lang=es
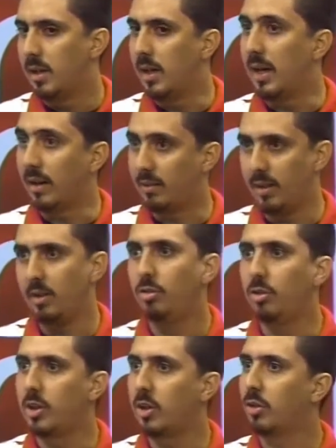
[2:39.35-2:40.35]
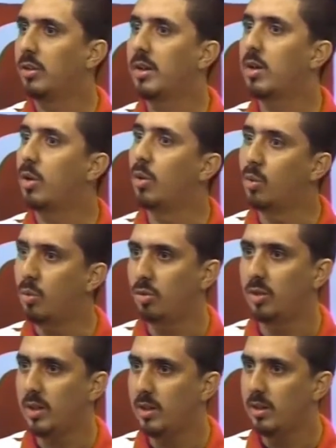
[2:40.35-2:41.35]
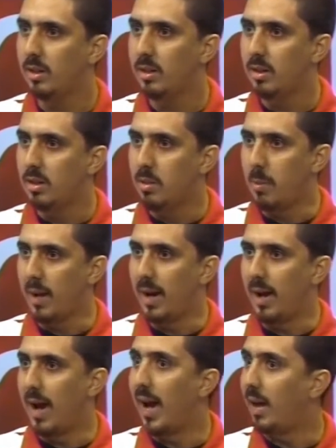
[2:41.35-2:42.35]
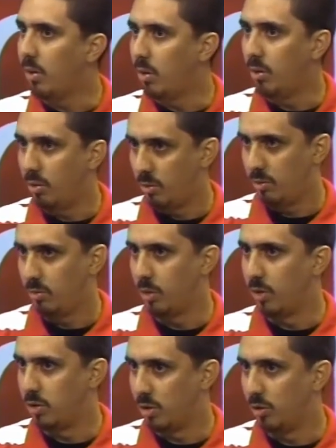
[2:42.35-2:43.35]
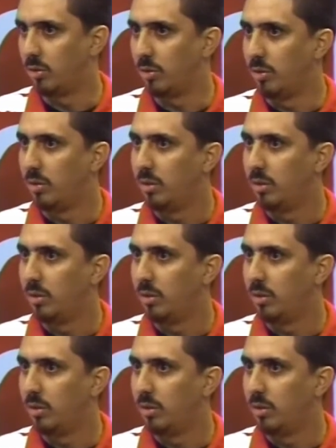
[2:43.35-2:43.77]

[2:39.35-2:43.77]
el acceso y otra cosa es que lo use para algo provechoso.